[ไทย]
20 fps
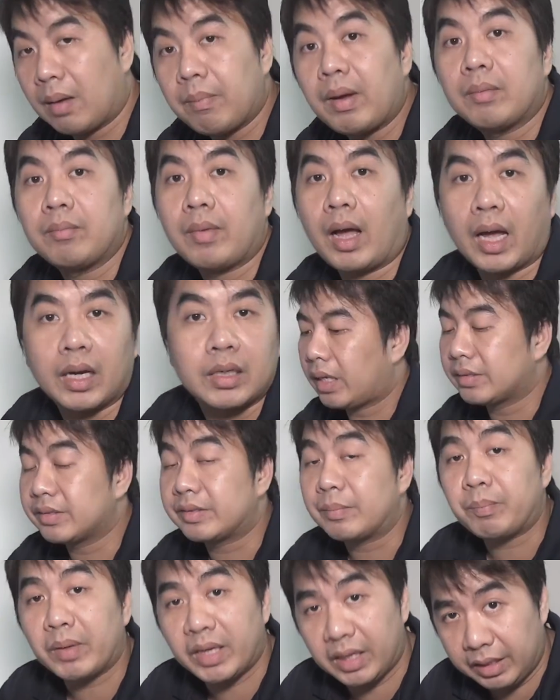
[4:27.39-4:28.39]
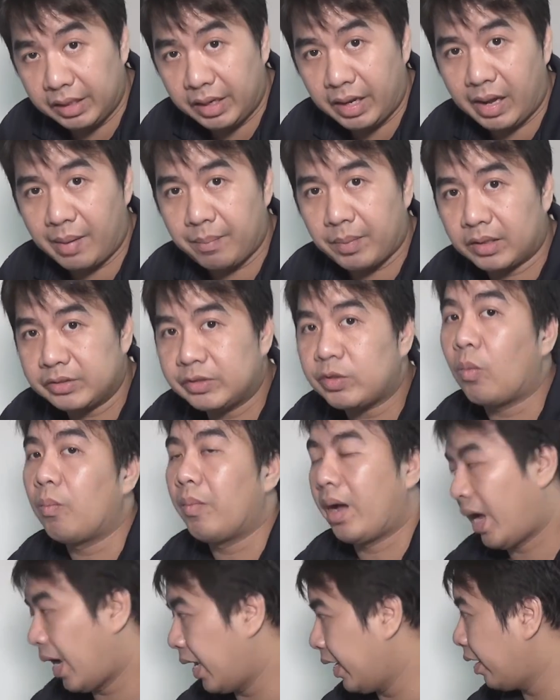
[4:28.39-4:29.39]
5,000บาททางสปีดนะครับก็ส่ง
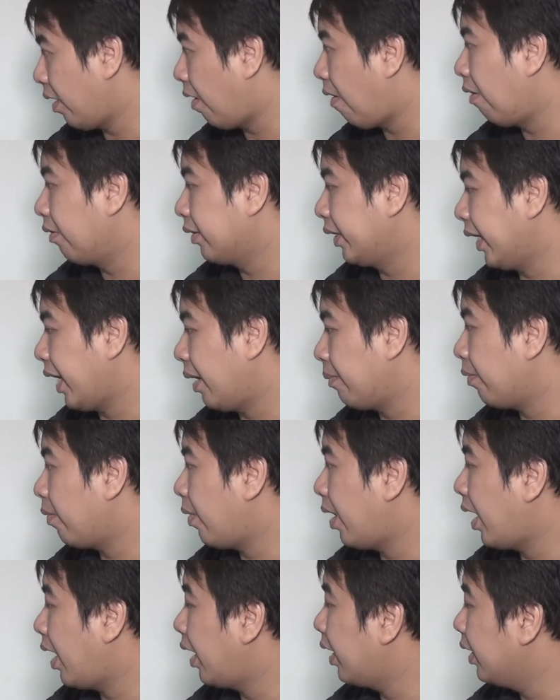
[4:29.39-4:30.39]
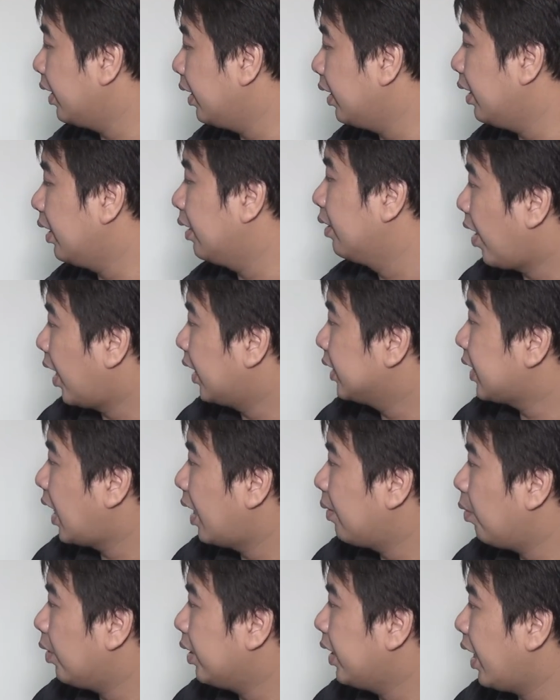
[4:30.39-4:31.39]
มาให้ลองนะครับว่าเออฟังก์ชั
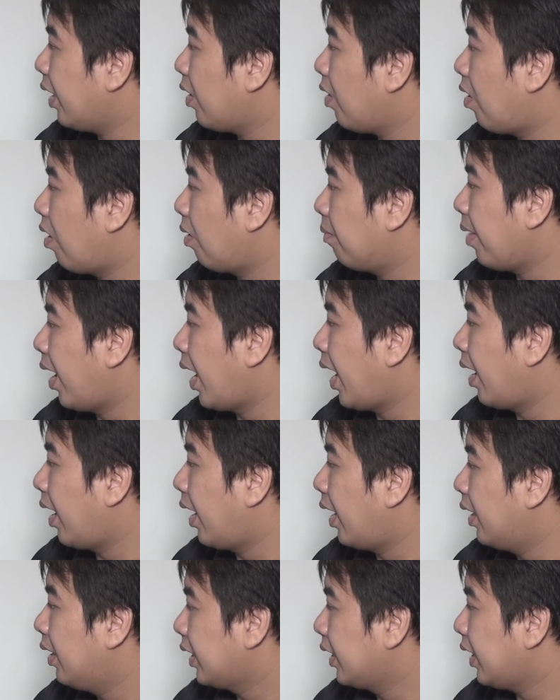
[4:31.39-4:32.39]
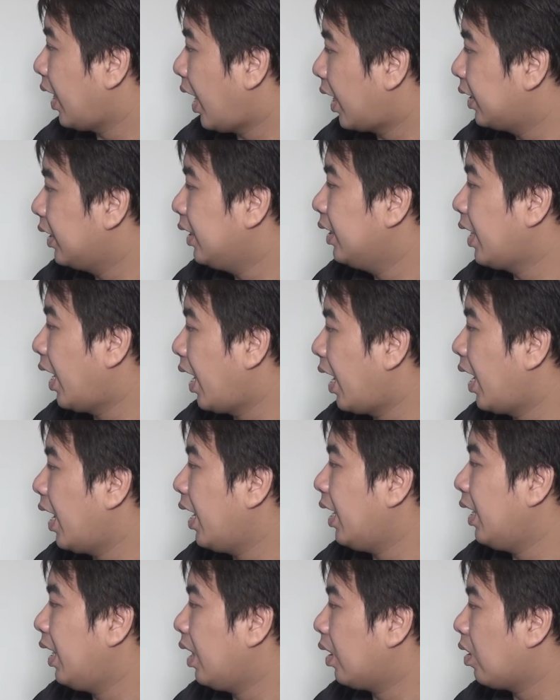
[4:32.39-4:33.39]
นพวกนี้เขาออกมาใช้งานดีนะ
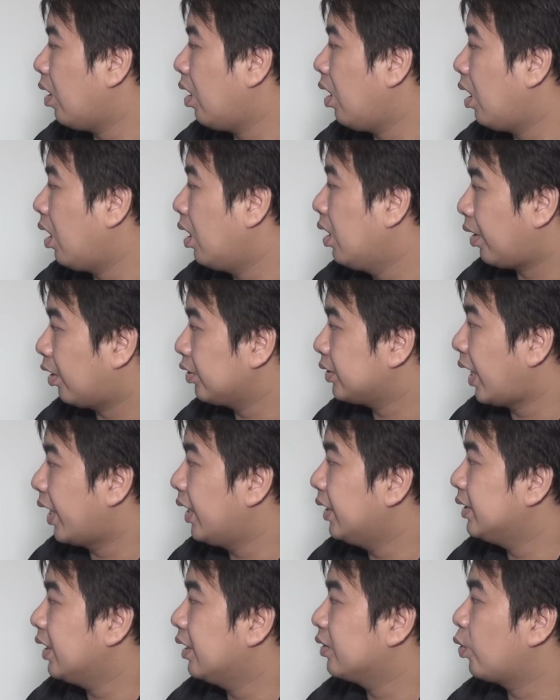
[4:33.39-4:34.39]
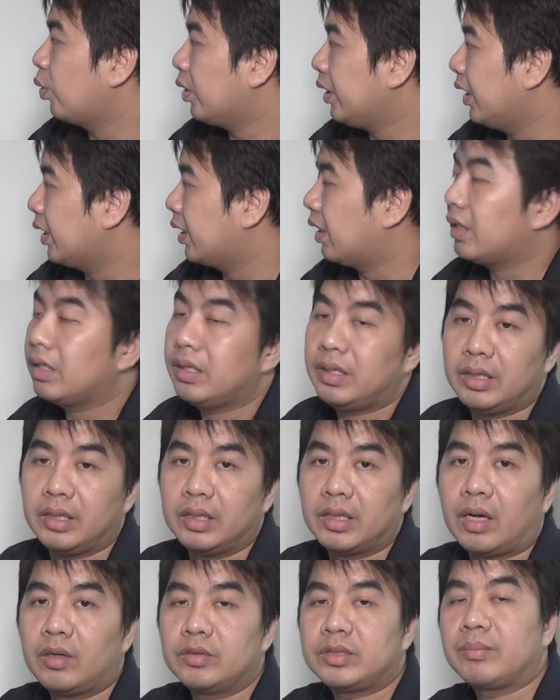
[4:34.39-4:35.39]
แล้วก็เขาใช้ในเชิงธุรกิจก็คือ
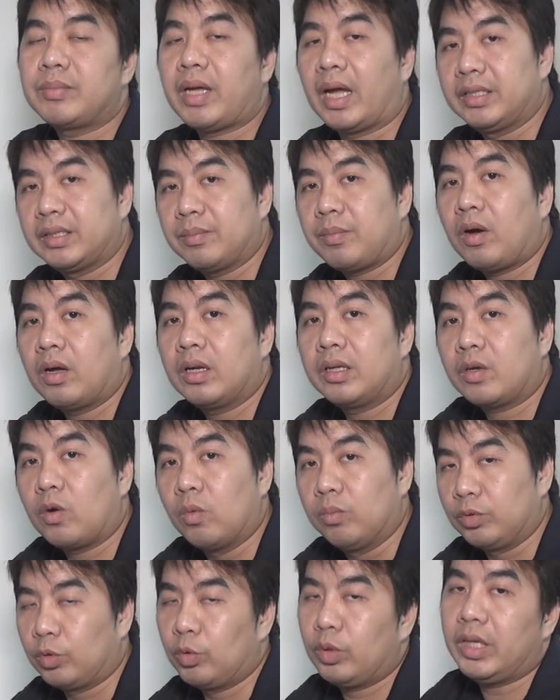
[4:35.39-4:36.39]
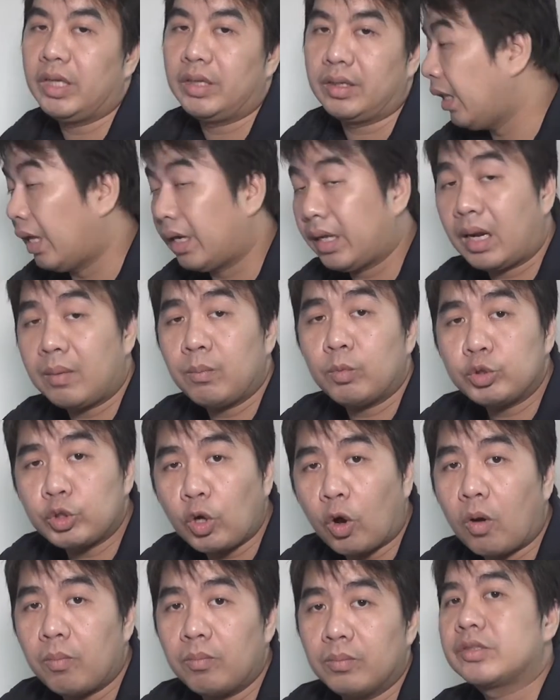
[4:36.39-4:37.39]
เขาจำหน่ายเฉพาะในกลุ่มธุรกิจ แต่ถ้าท่านผู้ช
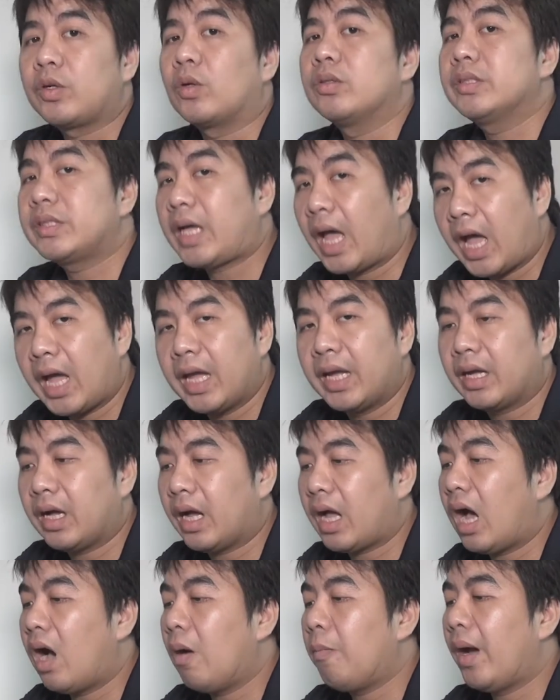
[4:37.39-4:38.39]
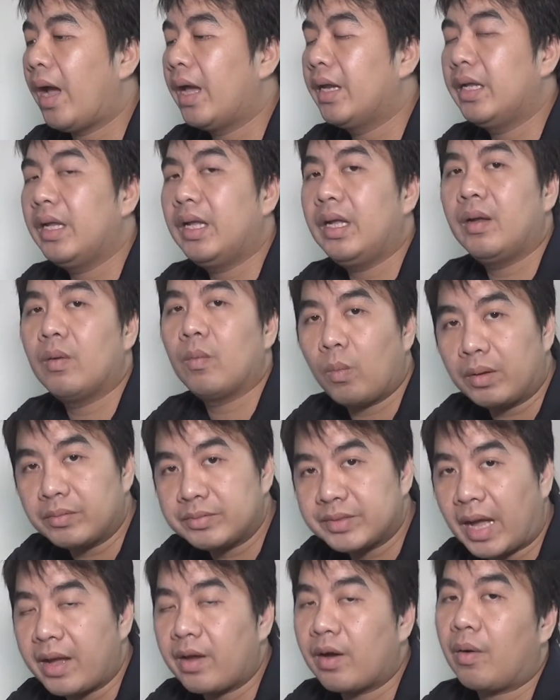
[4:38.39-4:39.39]
มสนใจก็เข้าไปที่เว็บ
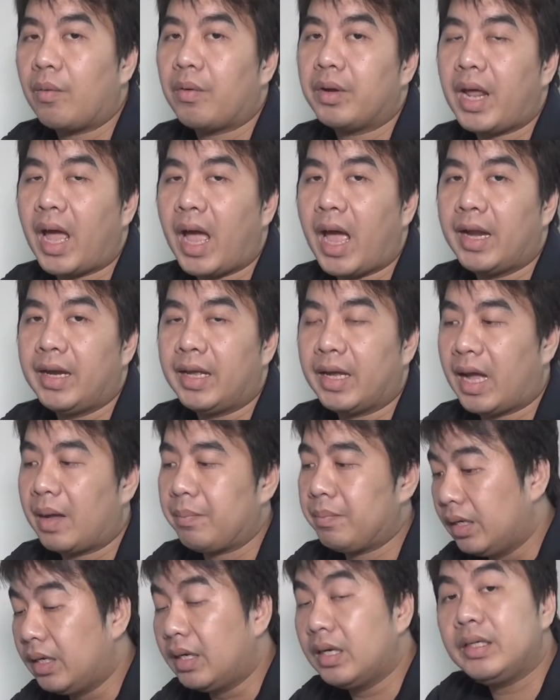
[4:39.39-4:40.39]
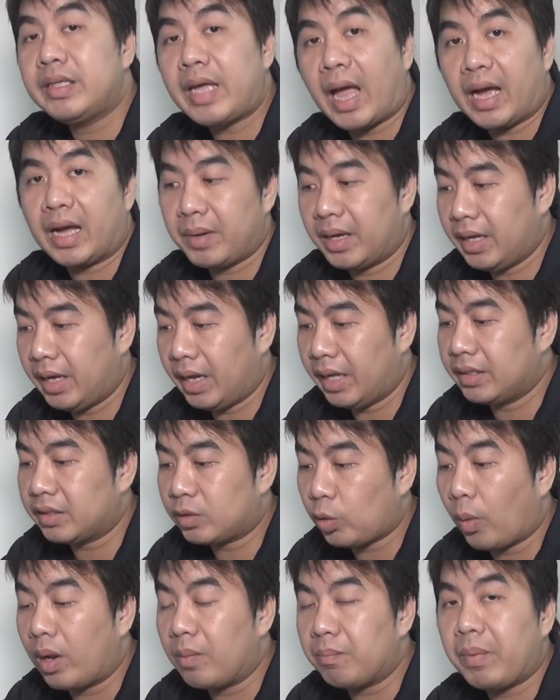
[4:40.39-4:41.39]
ไซต์ของเขาก็ได้นะครับ หรืออยากไปเห็น
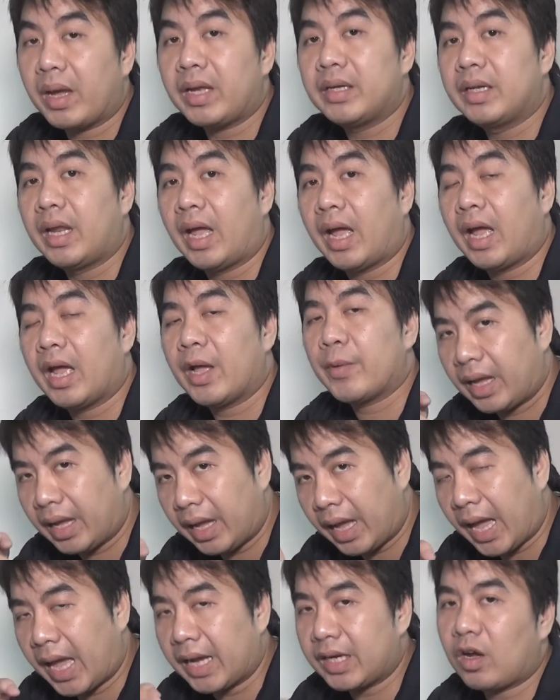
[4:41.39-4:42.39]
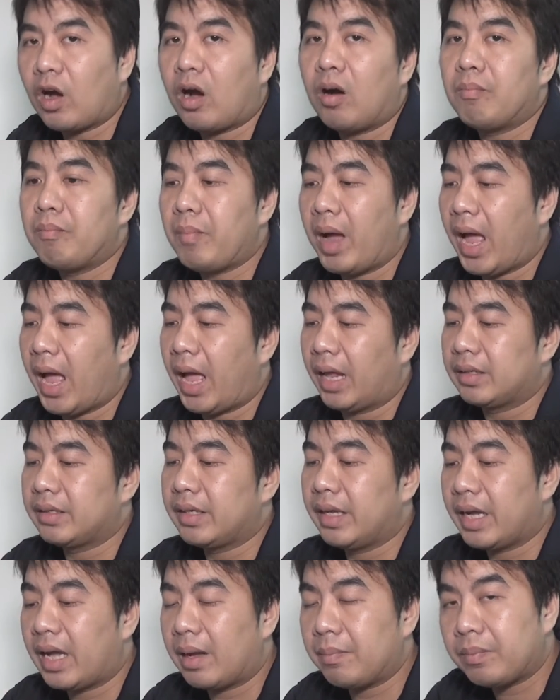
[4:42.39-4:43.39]
ตัวเป็นๆนะงานคอมมาด
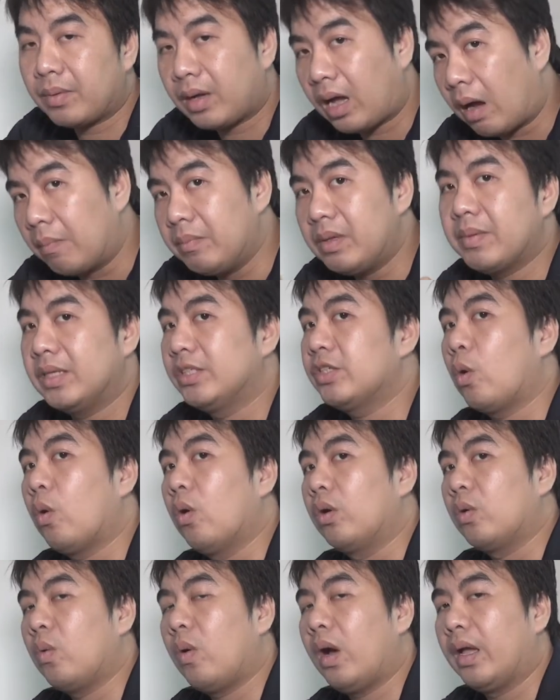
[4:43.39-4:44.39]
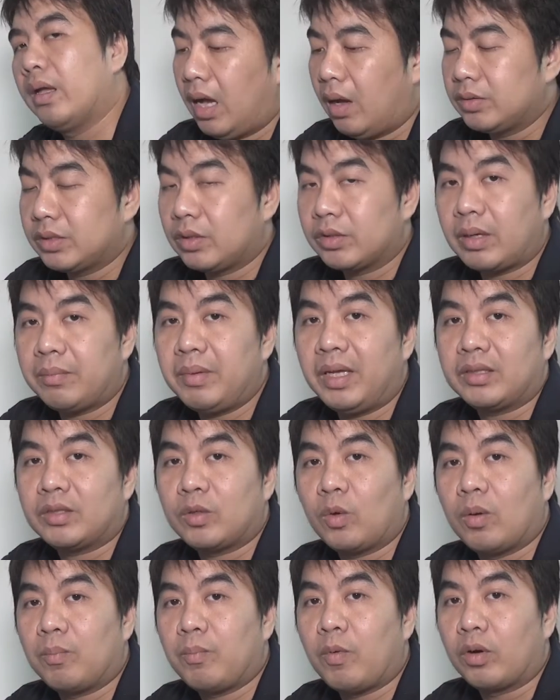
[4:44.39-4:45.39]
นะครับเขามีไปโชว์ด้วยเอาเจ้าแท็บเล็ต
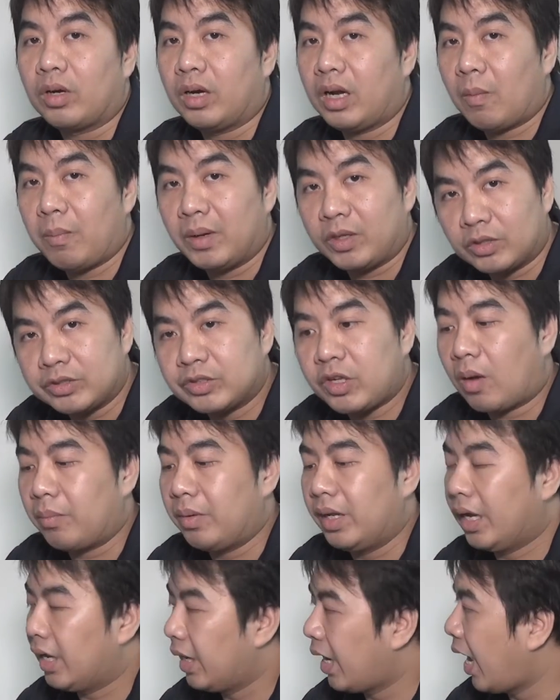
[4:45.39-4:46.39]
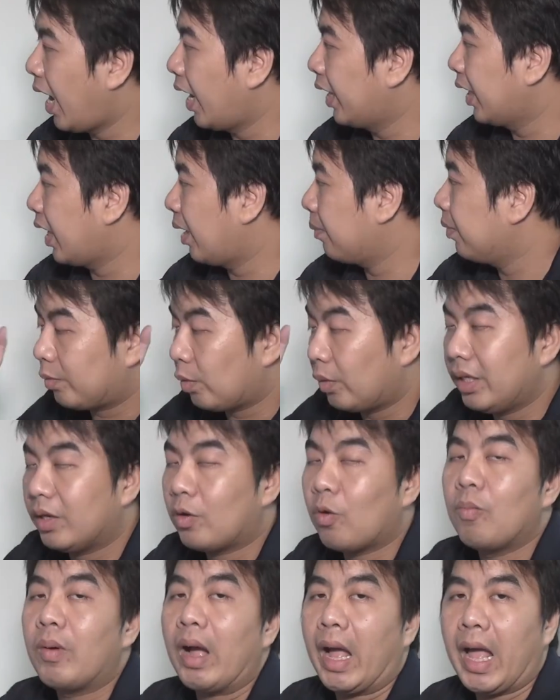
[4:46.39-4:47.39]
ตัวโปรดของเราไปทดสอบเลยก็ได้นะครับ ตัวนี้
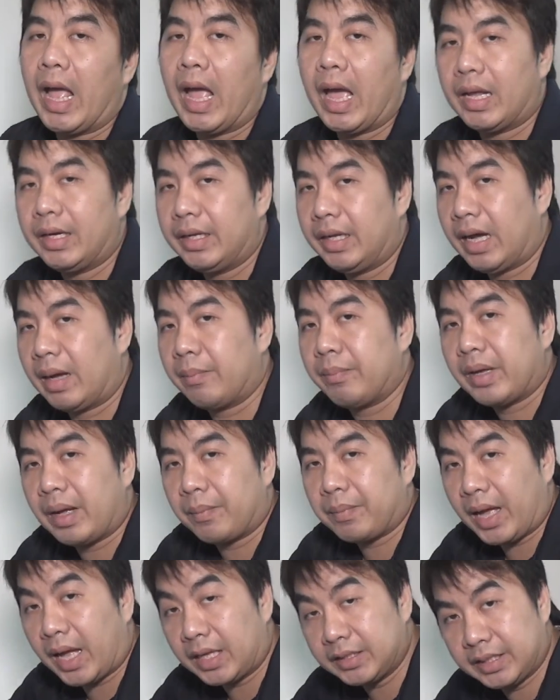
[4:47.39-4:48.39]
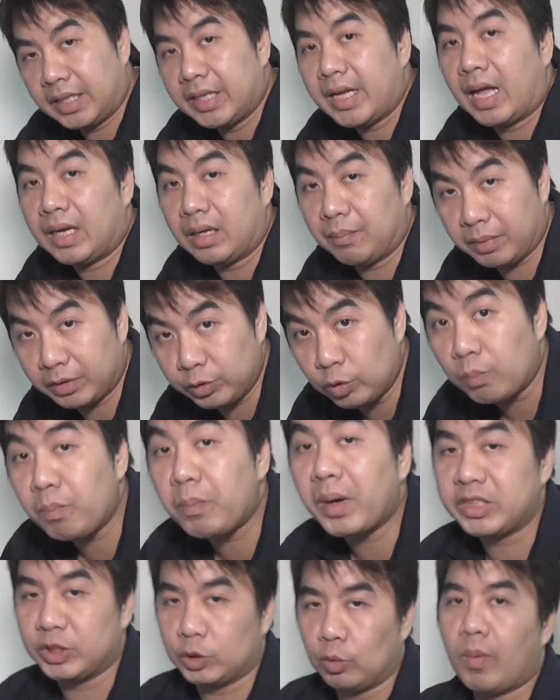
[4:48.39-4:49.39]
คุ้มค่านะครับกับการใช้งานในยุค
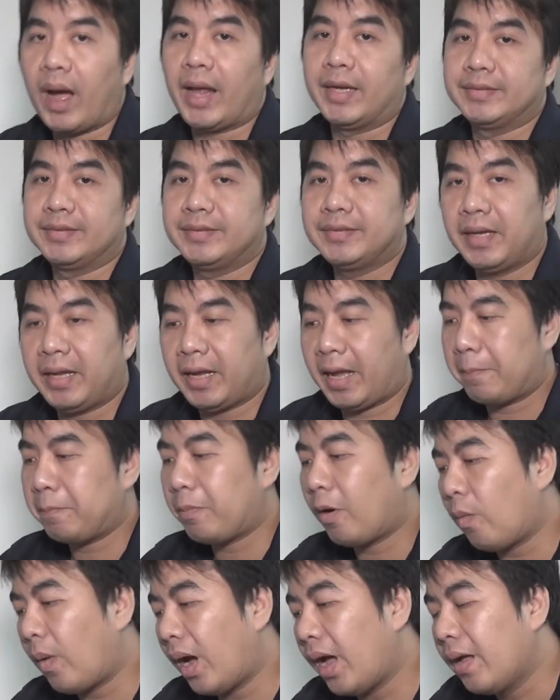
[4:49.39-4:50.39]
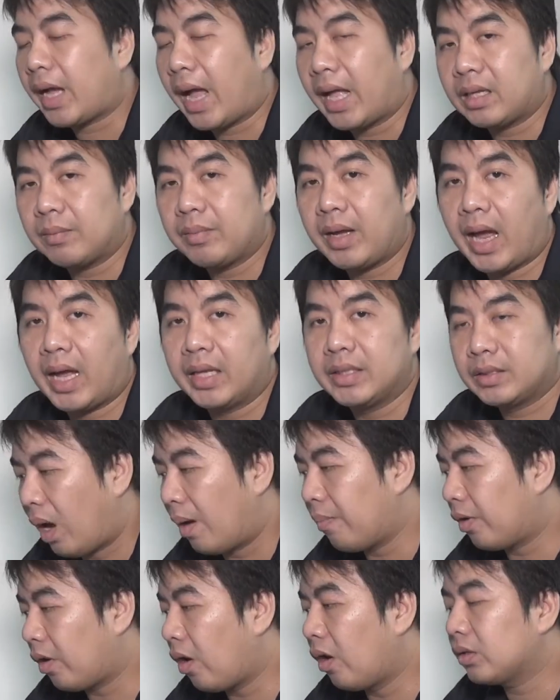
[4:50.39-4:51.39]
ปัจจุบันนะครับเพราะว่าการทำงานควา
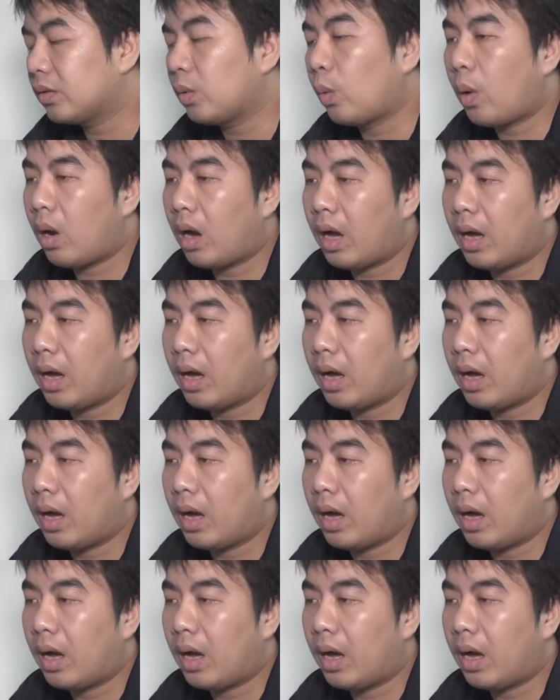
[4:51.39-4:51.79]
มคล่องตัว